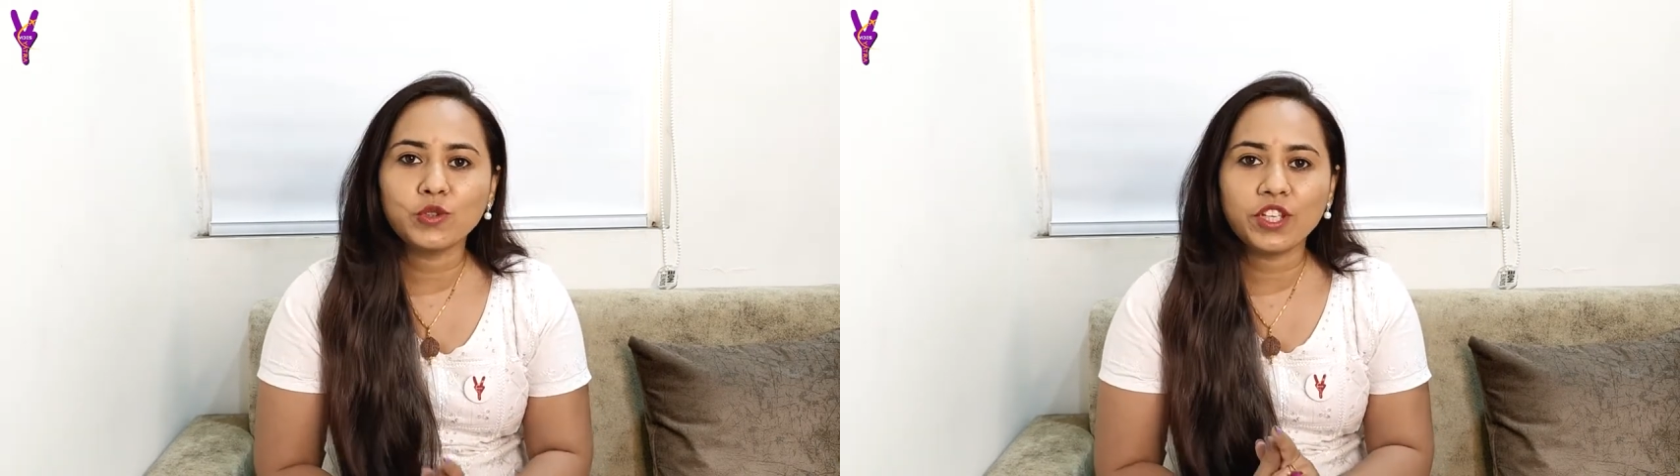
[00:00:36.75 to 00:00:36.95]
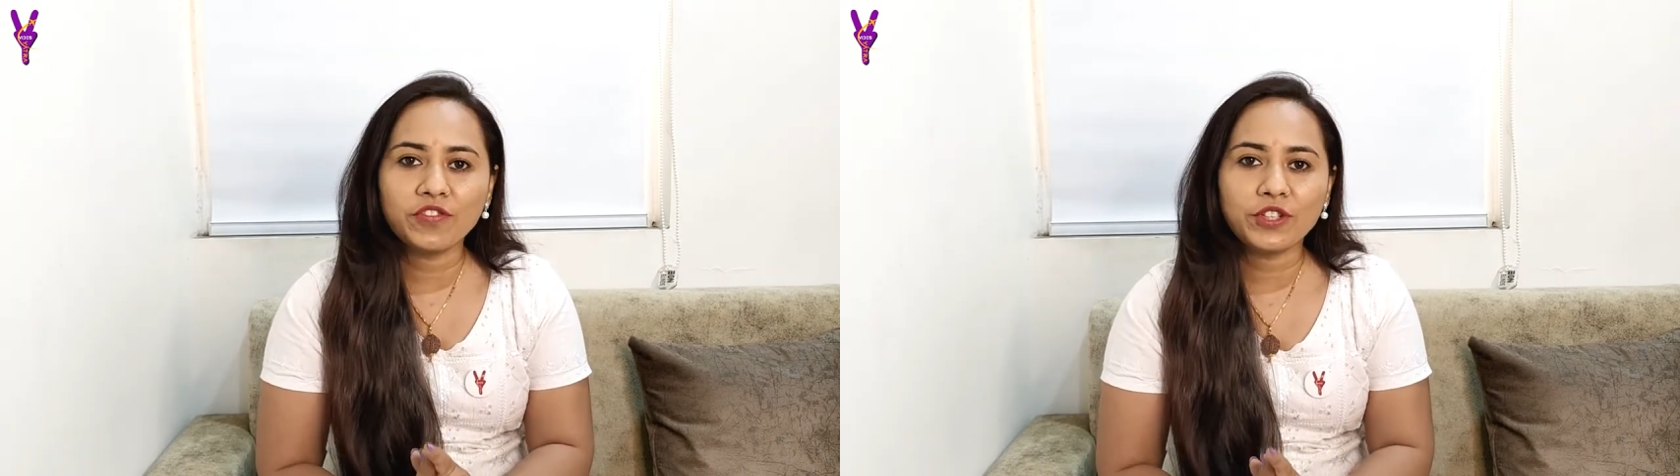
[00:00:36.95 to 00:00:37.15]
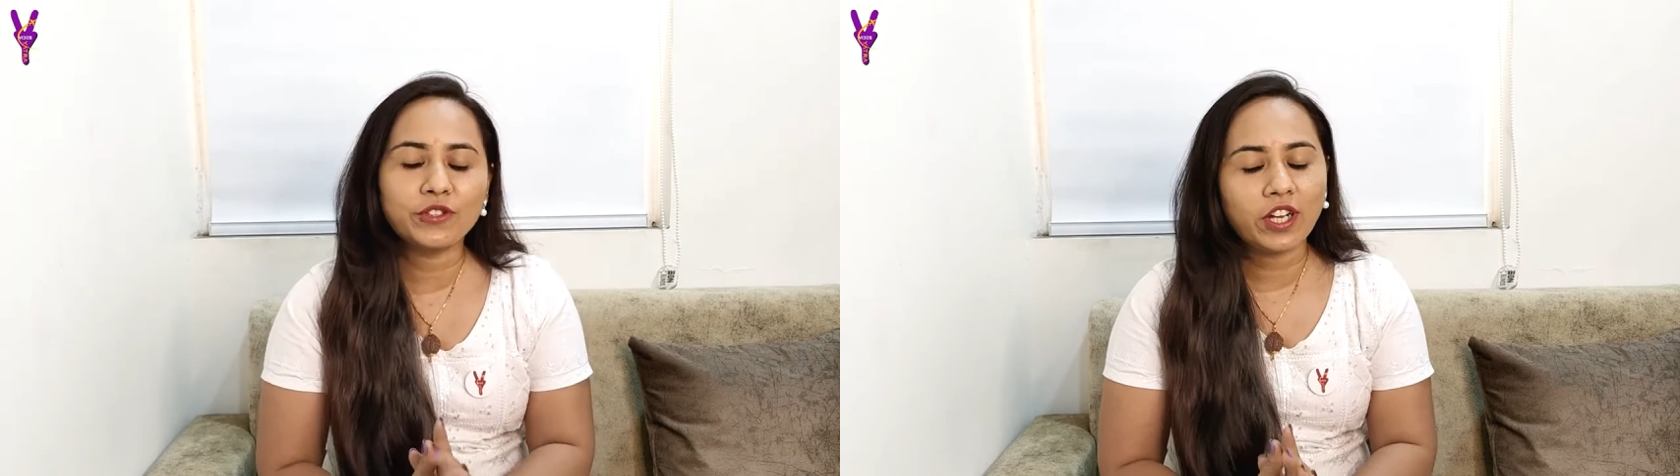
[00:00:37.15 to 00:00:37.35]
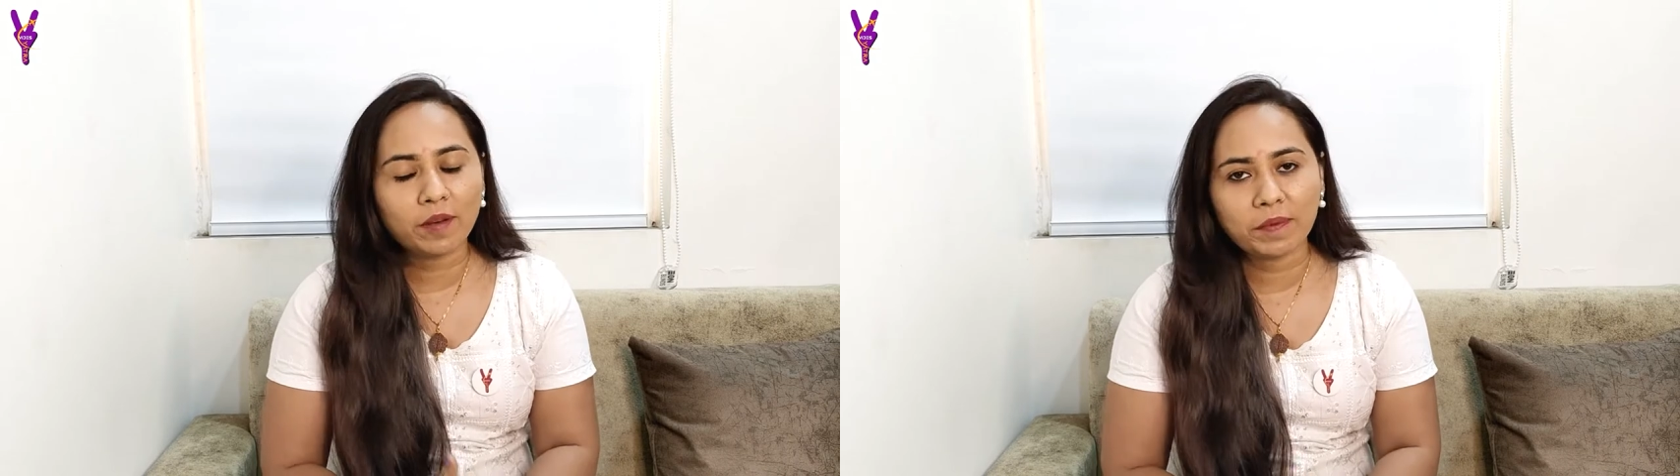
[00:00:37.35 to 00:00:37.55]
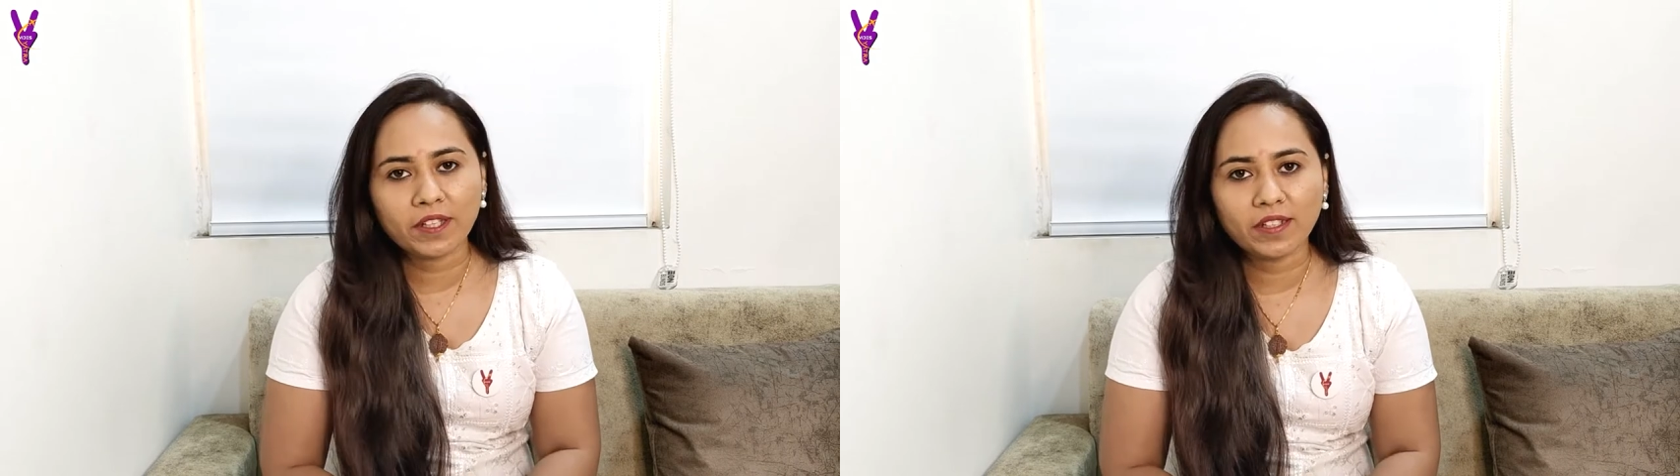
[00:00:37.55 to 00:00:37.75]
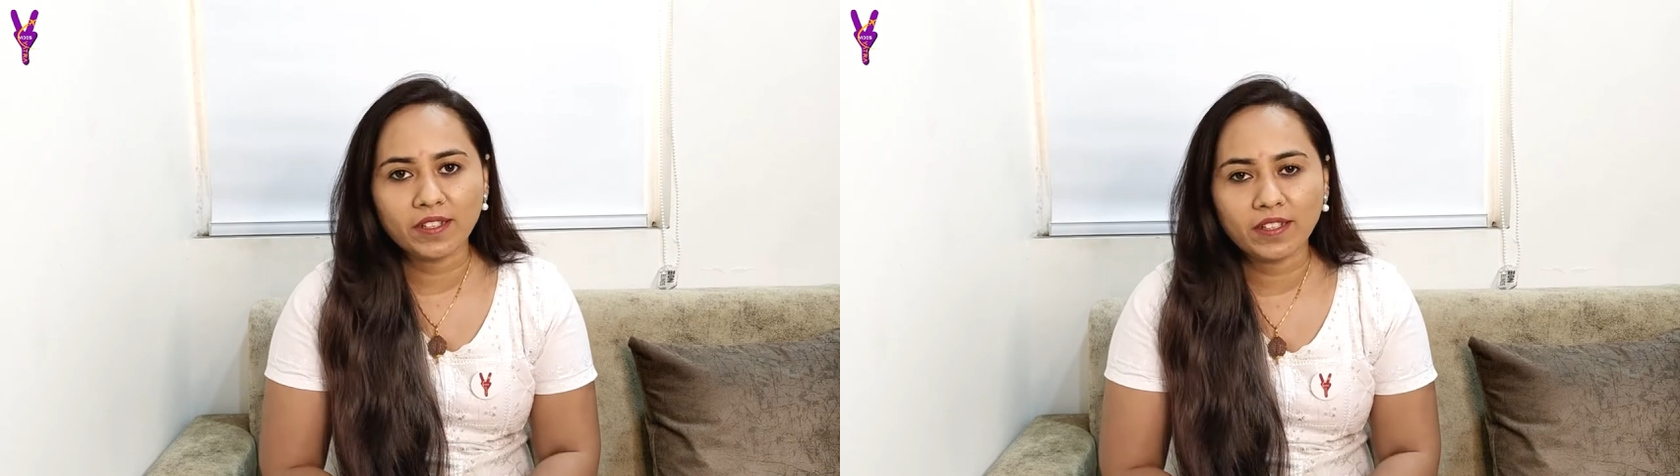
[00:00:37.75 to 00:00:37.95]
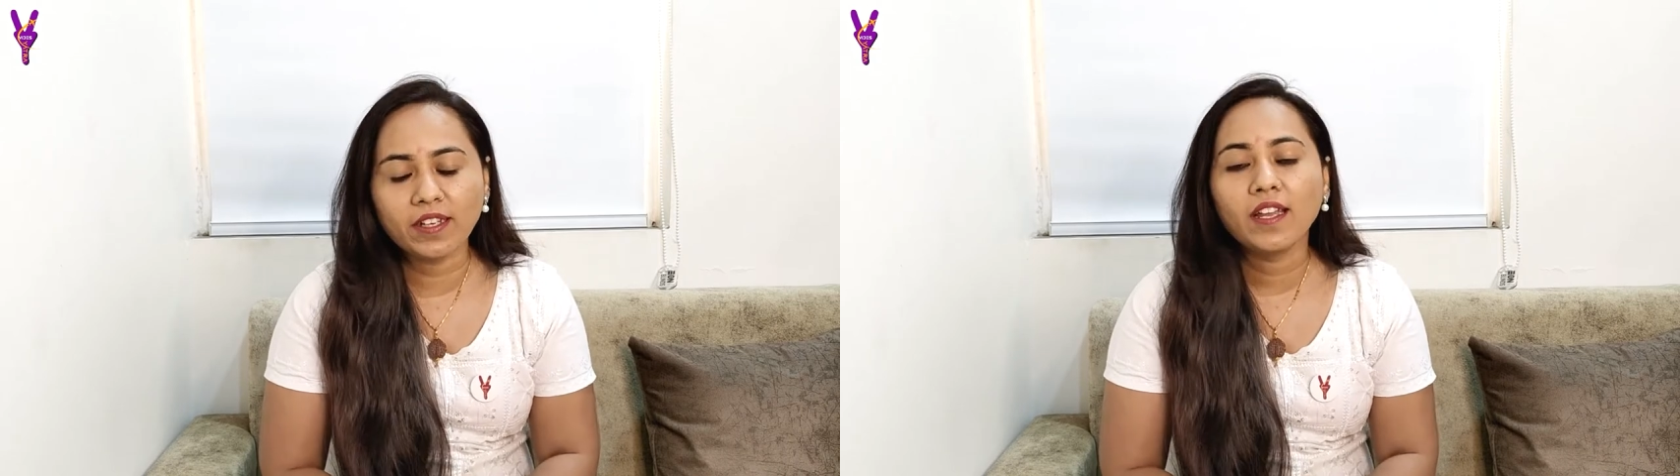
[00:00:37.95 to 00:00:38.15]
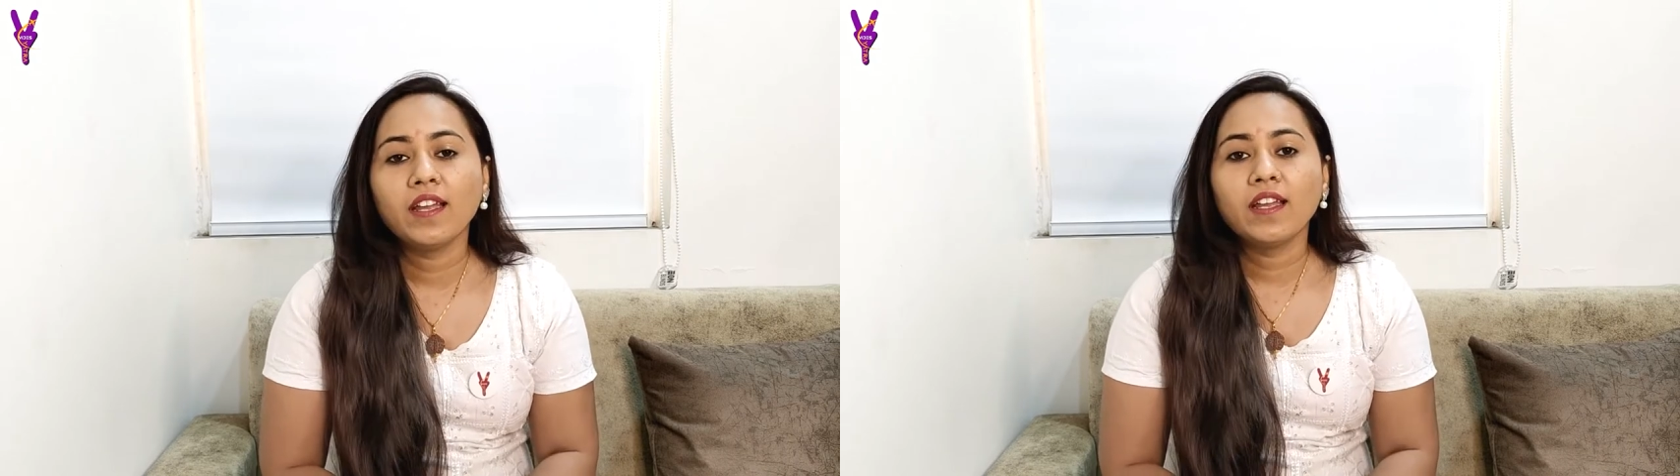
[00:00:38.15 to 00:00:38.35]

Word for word: तो ये वीडियो आपके लिए है